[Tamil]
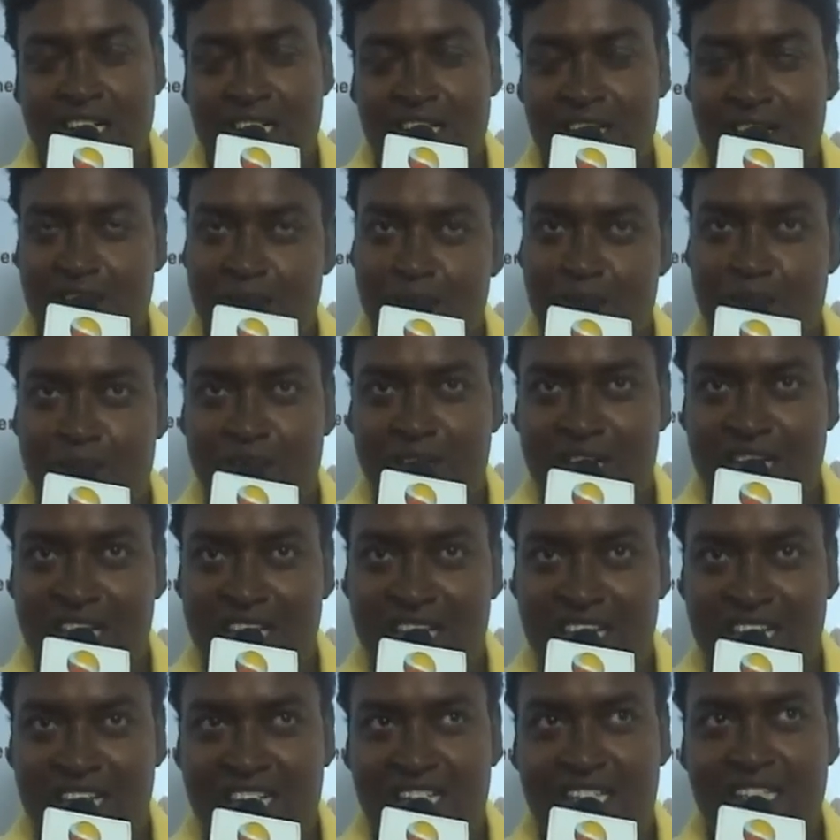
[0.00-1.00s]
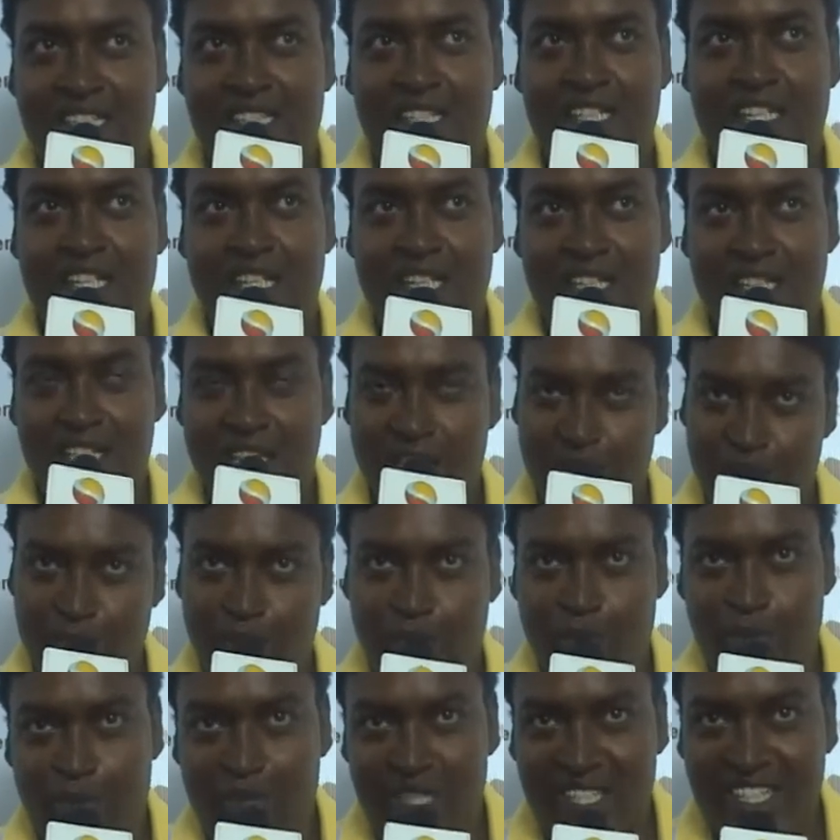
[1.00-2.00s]
அந்த கடவுளை வேண்டிக்கிறேன்
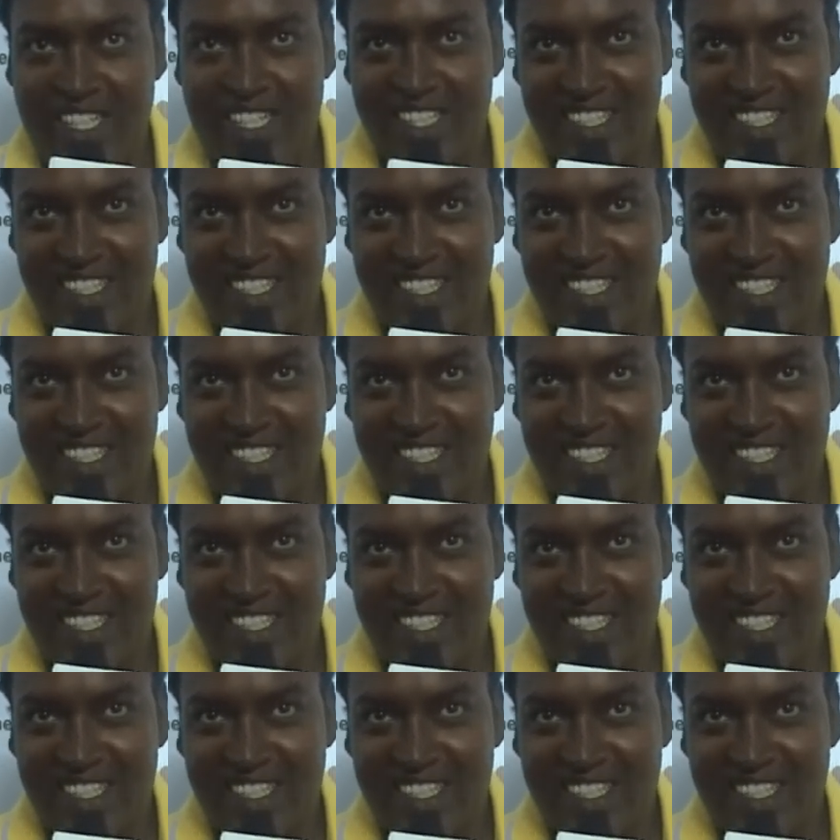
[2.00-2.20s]
தேங்க் யூ வெரி மச்